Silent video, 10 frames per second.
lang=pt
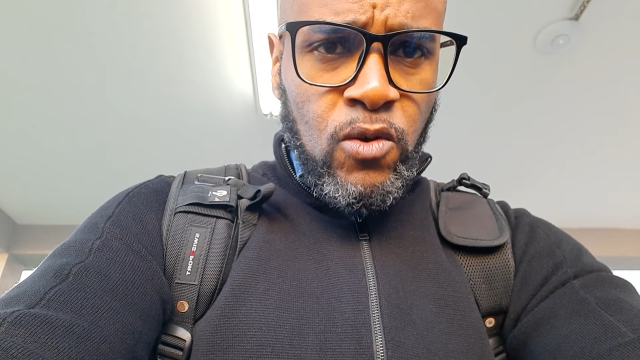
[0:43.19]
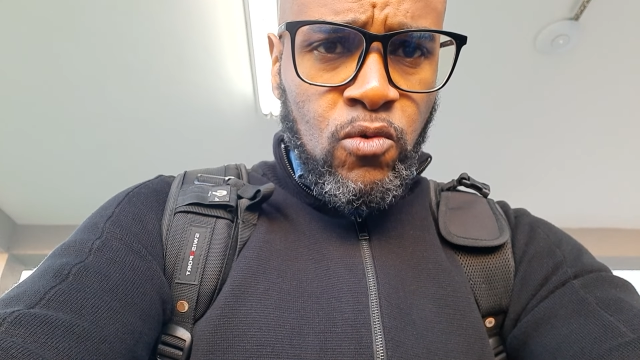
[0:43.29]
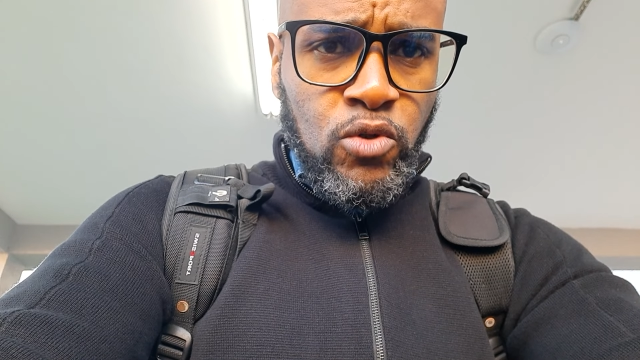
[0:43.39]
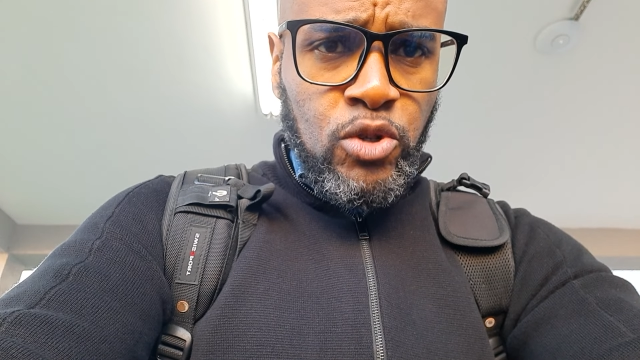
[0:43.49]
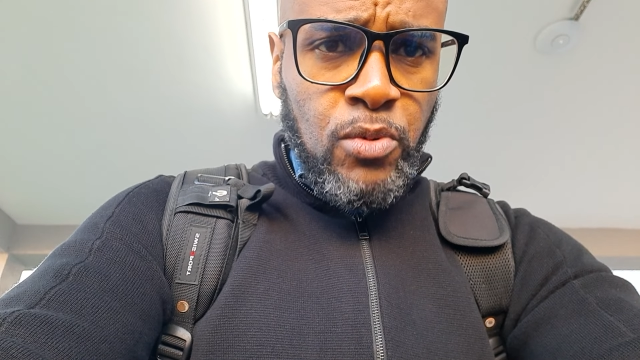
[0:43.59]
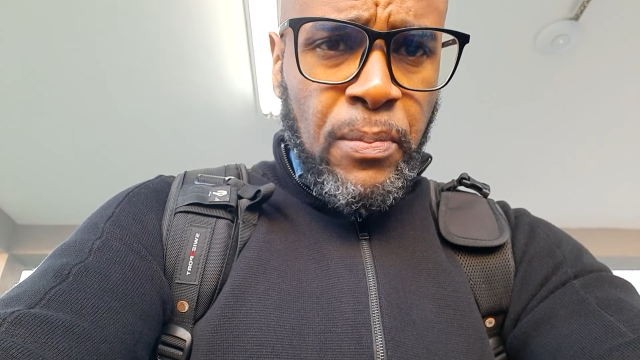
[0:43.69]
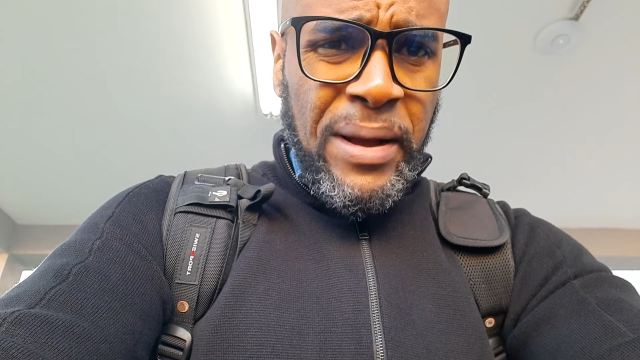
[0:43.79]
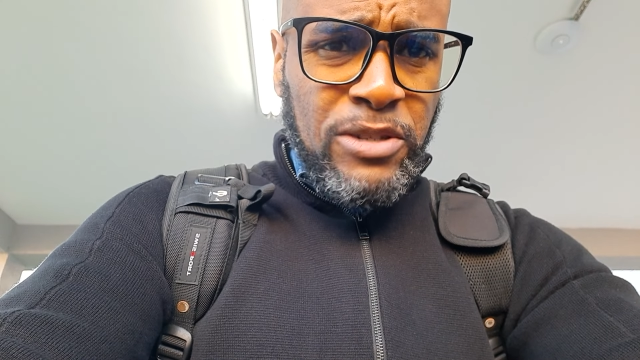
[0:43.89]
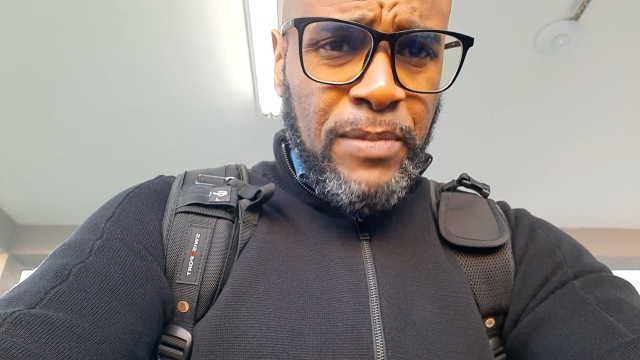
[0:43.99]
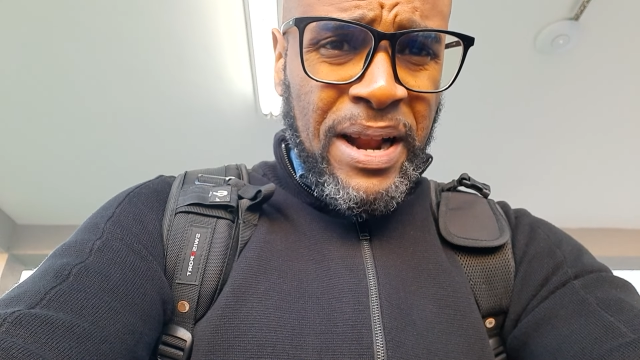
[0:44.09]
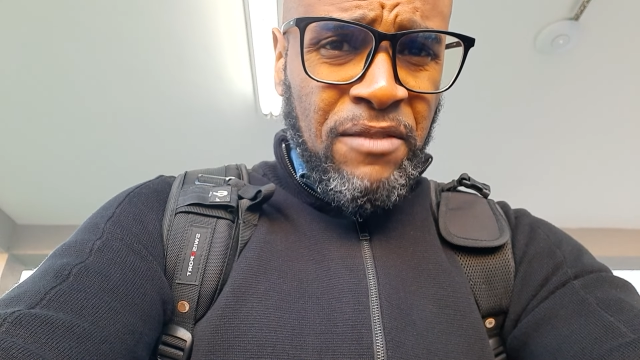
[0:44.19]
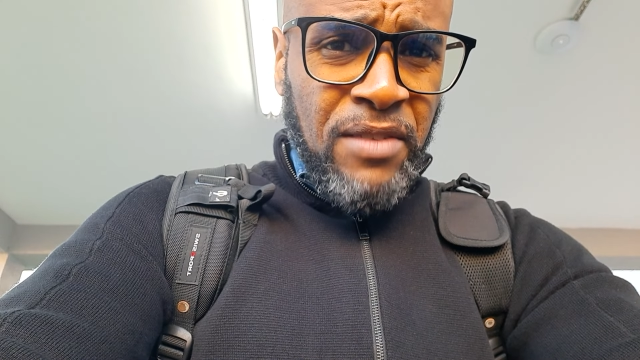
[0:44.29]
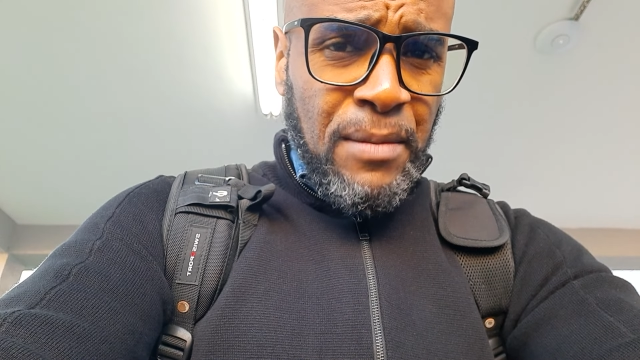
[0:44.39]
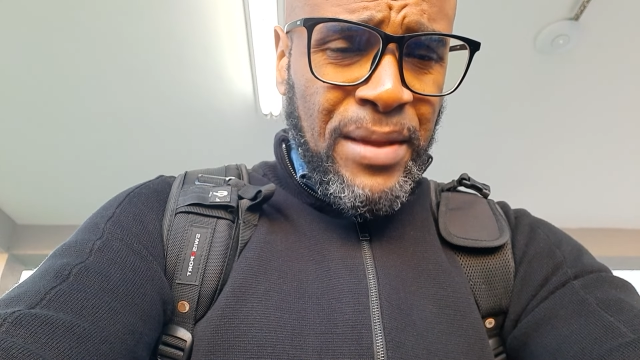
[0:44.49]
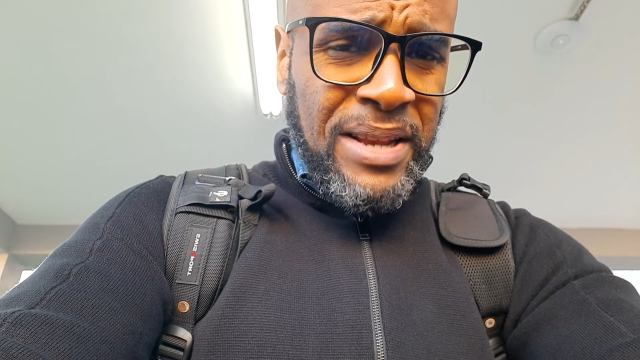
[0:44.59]
o último passo para
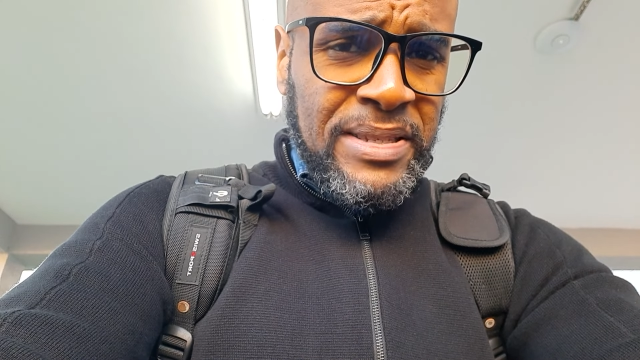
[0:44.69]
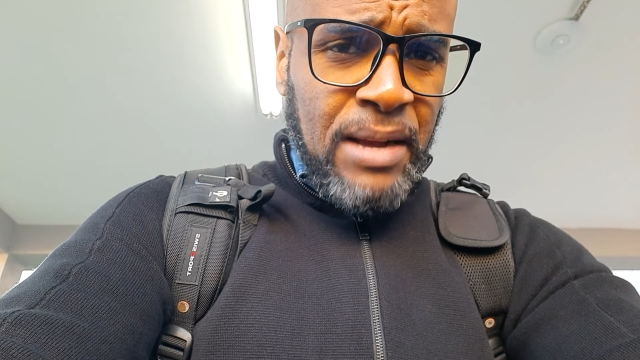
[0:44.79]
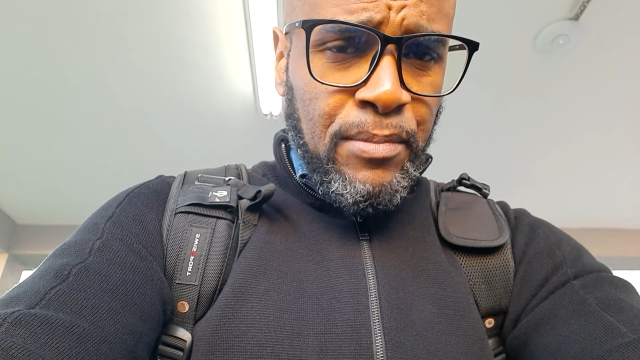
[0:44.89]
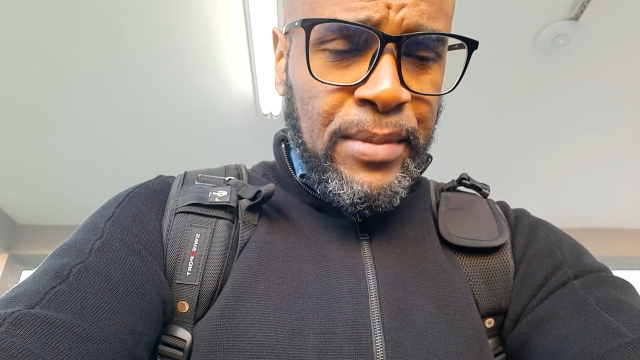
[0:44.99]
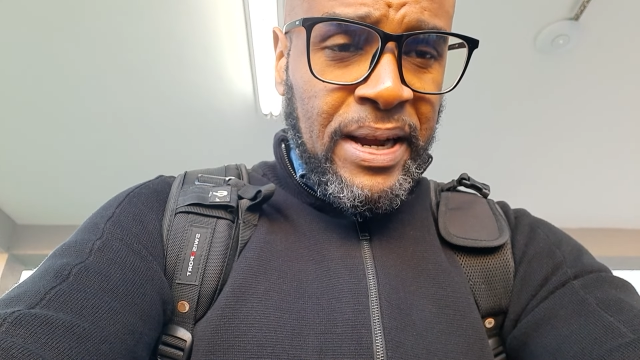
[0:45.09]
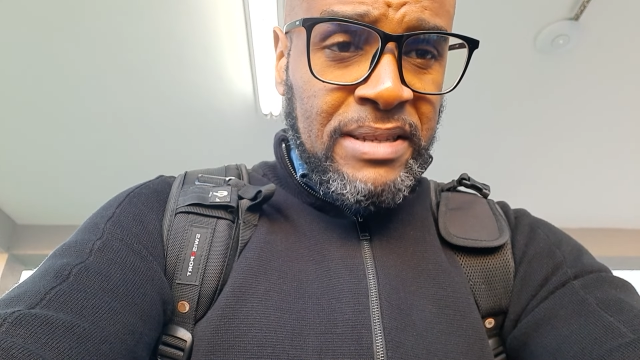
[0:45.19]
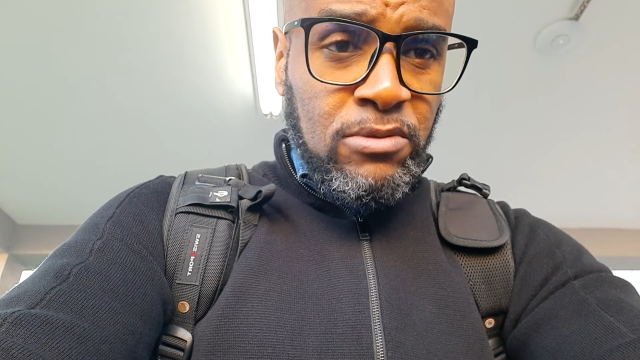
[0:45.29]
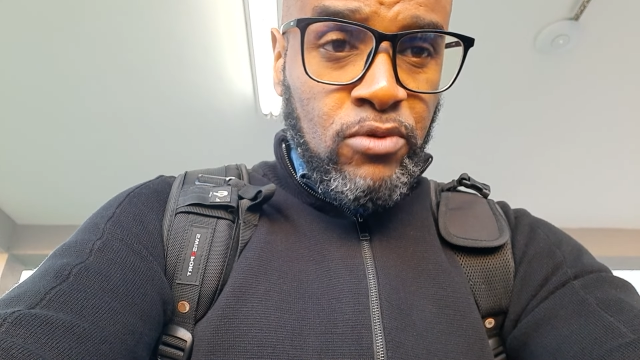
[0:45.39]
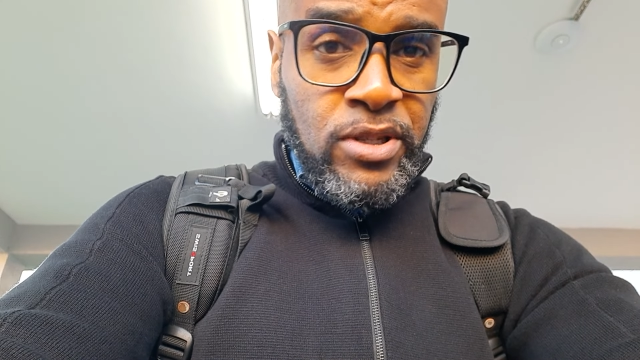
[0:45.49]
viabilizar a publicação